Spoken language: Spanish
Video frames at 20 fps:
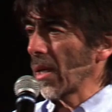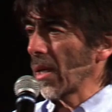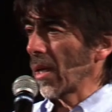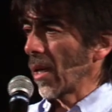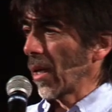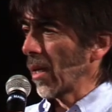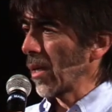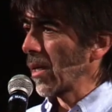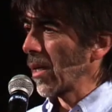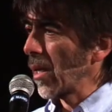que
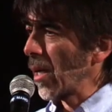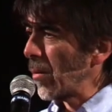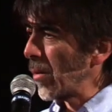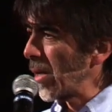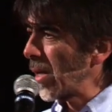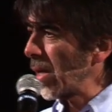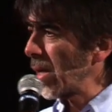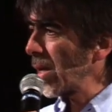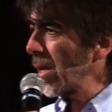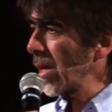rigen la
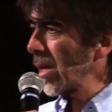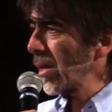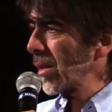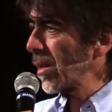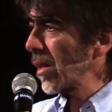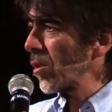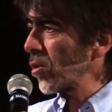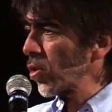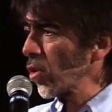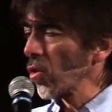vida
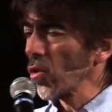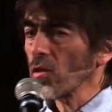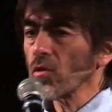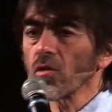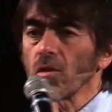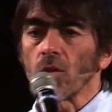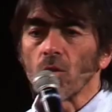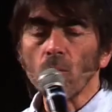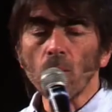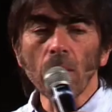de todo
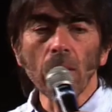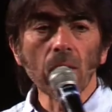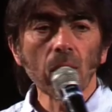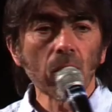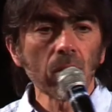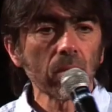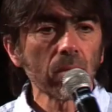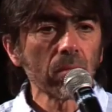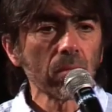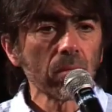ser
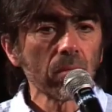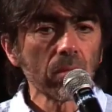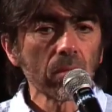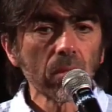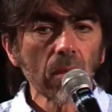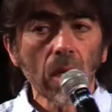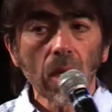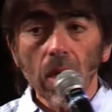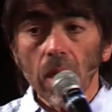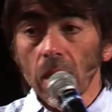humano,
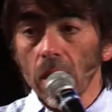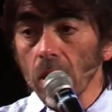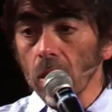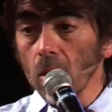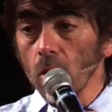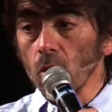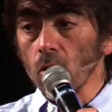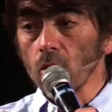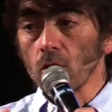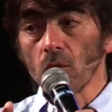
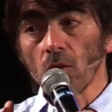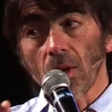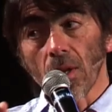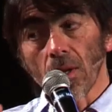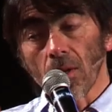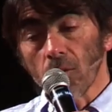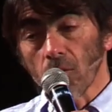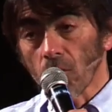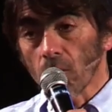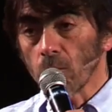incluso la de los